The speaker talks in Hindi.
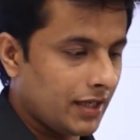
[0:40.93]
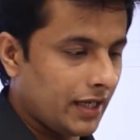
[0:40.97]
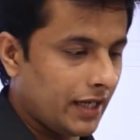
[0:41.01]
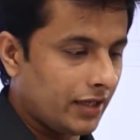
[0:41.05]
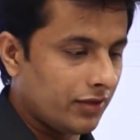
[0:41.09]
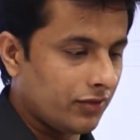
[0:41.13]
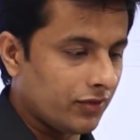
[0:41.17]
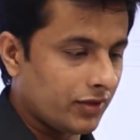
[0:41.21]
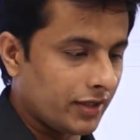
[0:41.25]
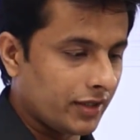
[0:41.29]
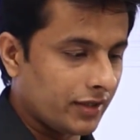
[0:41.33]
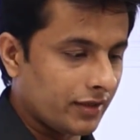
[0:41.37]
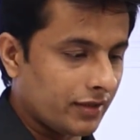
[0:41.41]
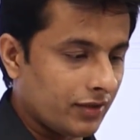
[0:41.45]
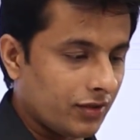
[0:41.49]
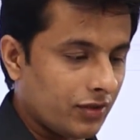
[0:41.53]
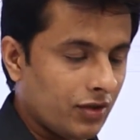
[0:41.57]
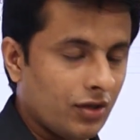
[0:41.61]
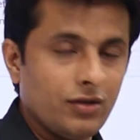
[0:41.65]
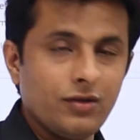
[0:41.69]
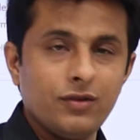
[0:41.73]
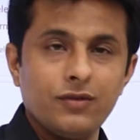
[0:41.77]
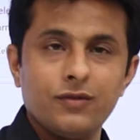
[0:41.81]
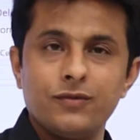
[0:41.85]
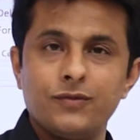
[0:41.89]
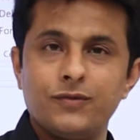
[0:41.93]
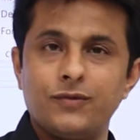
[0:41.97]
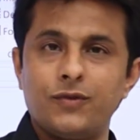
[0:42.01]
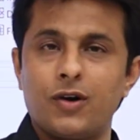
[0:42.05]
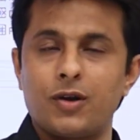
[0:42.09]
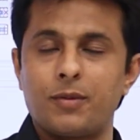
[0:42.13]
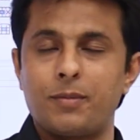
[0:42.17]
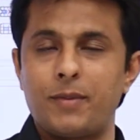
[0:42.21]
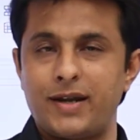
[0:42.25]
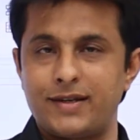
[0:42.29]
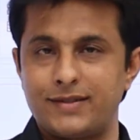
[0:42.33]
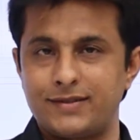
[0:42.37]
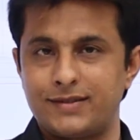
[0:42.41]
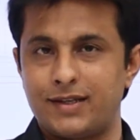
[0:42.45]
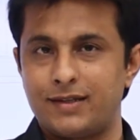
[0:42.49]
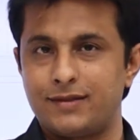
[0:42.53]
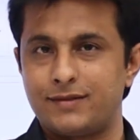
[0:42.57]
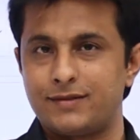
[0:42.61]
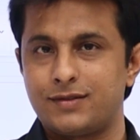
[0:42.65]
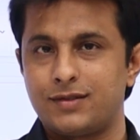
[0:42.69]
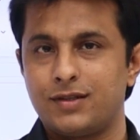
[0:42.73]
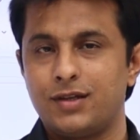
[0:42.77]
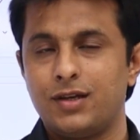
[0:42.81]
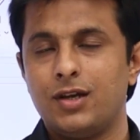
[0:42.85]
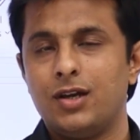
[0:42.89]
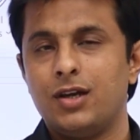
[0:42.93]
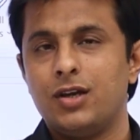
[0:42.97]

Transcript: एंड यू कैन क्लिक ऑन फॉर्मेट सेल्स